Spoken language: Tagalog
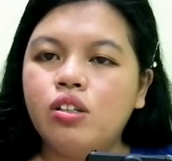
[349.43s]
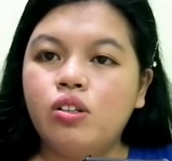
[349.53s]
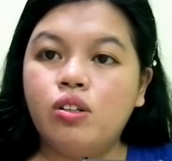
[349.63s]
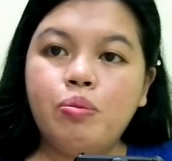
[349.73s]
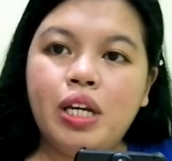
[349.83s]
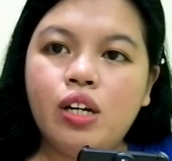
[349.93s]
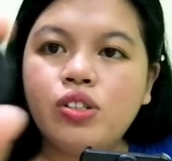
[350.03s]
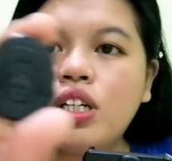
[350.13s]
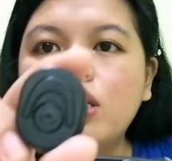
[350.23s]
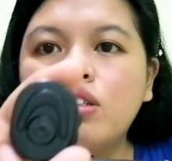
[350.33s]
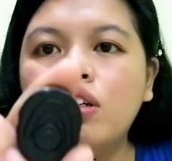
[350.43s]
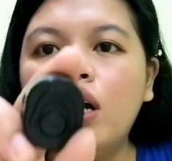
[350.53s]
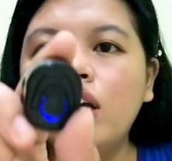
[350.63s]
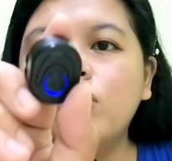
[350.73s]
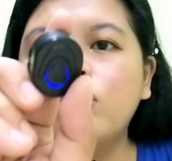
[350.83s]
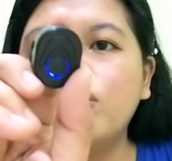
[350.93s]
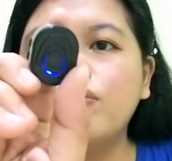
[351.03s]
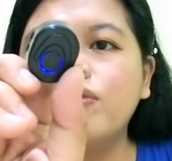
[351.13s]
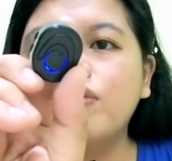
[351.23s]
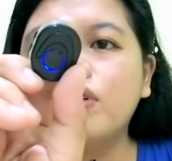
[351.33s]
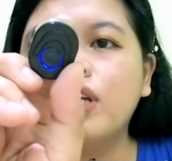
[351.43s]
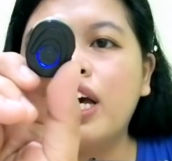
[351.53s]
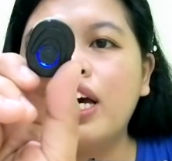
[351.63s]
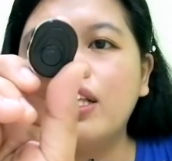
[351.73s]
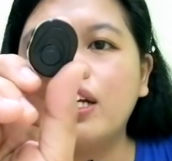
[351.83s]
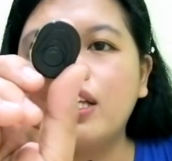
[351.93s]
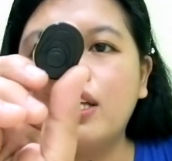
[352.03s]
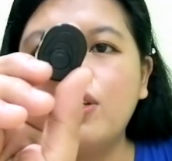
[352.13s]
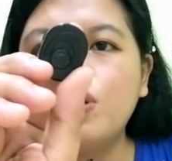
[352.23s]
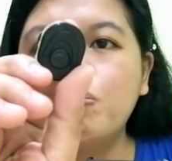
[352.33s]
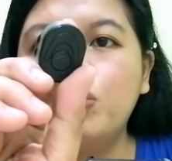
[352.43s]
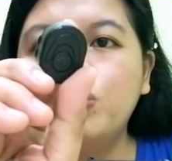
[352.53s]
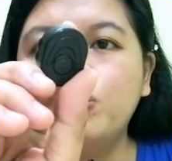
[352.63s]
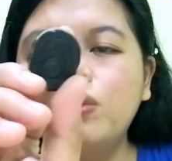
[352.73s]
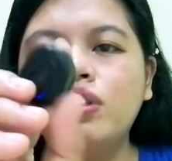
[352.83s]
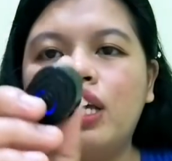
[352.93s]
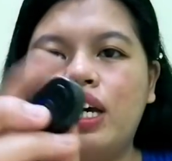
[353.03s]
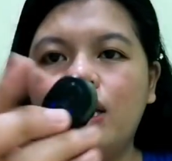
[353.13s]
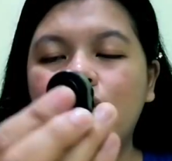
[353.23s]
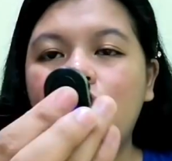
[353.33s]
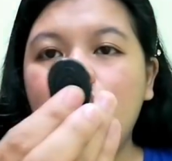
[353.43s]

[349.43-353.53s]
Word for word: Uh, umiilaw siya dito. I don't know. If, oh, yan. Kita niyo yung blue. Yan.